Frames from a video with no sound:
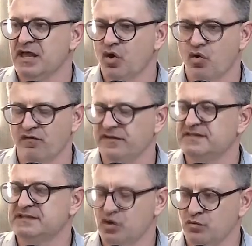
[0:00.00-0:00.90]

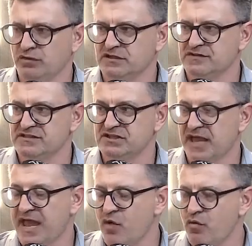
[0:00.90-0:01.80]
convicção, muitas vezes
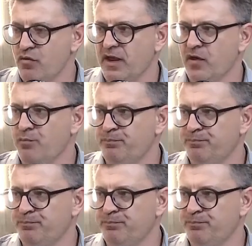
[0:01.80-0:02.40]
é o, é o,